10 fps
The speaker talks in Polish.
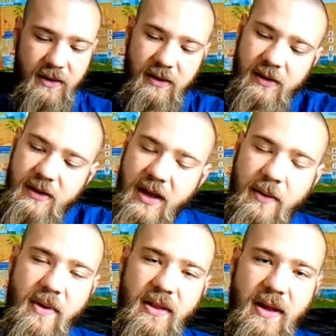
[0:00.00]
E,
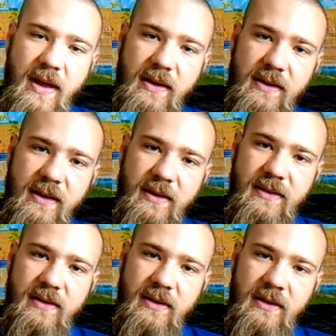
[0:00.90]
yerba ta
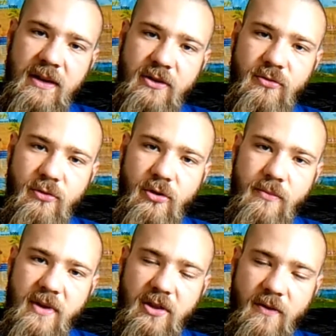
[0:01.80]
jest leciutko
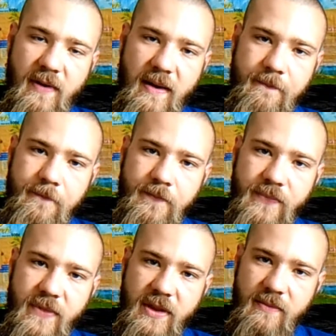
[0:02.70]
miętowa.
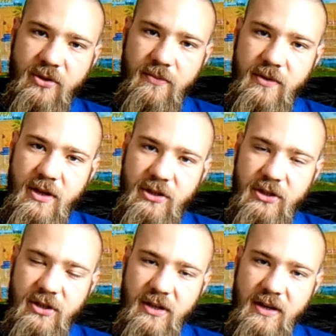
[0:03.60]
Mm, nie przybija
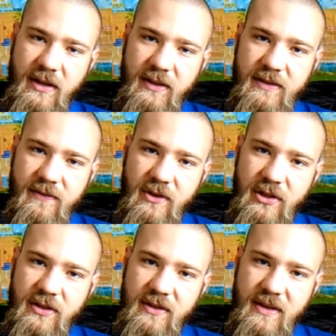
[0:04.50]
się żaden agresywny
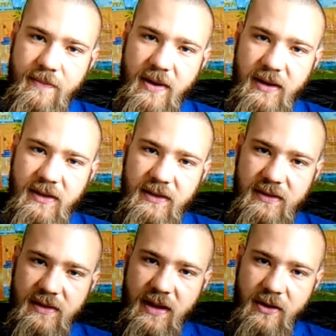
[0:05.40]
inny zapach,
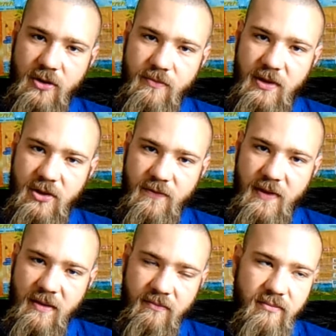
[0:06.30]
jest lekko
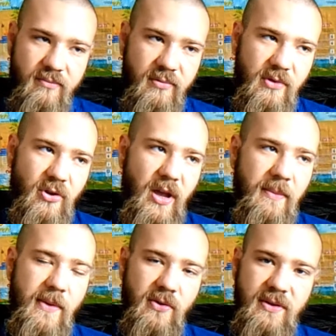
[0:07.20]
miętowa. No
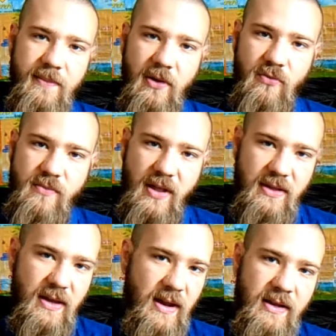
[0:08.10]
yerba o zapachu
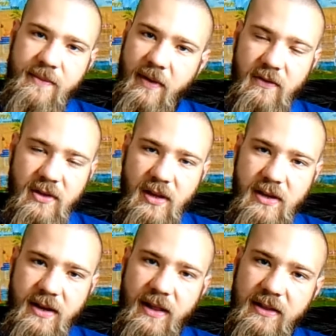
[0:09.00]
mięty, ale naprawdę
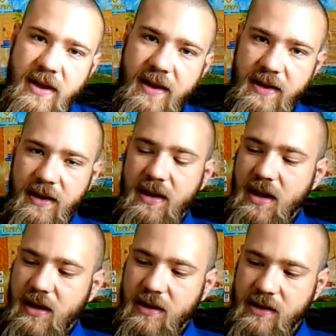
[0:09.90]
delikatnie.
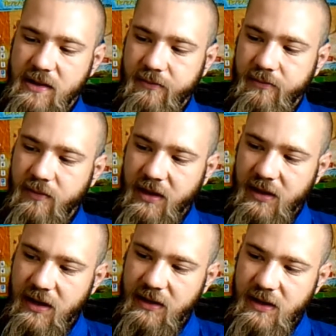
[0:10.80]
E, na
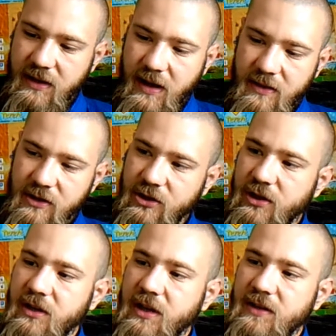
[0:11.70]
tyle delikatnie,
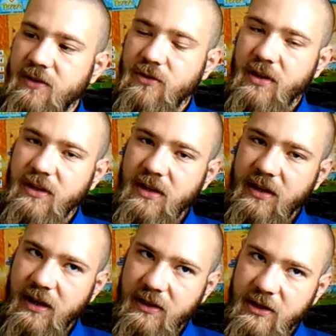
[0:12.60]
że jest to
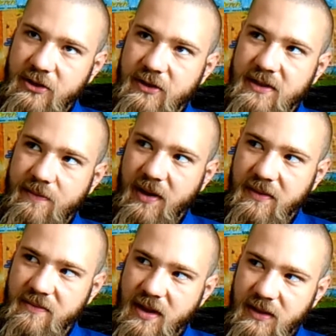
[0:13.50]
najdelikatniejszy
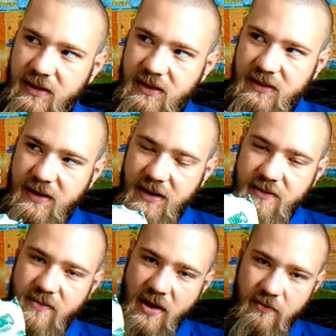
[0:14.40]
zapach mięty, z
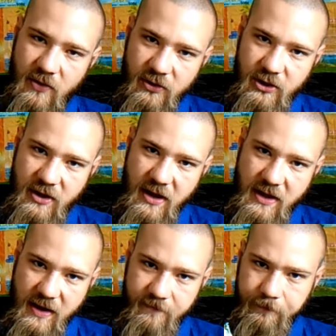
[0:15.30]
jakim miałem do
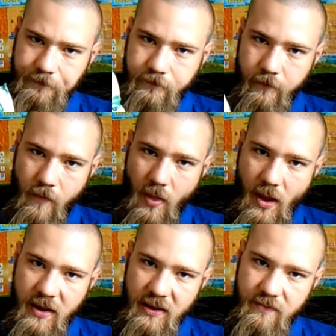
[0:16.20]
czynienia
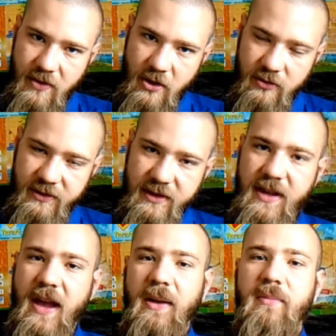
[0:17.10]
E, pijąc
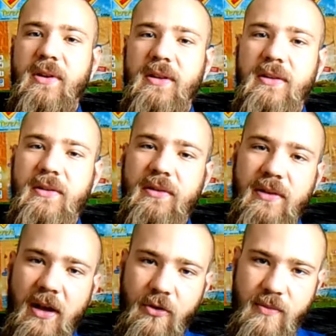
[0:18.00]
yerby
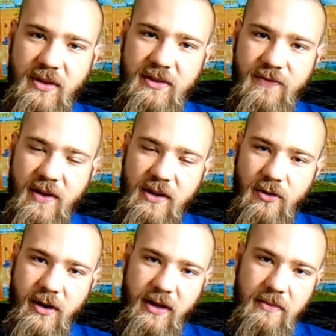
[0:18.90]
aromatyzowane
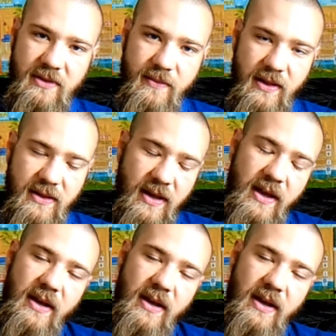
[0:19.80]
olejkiem z mięty.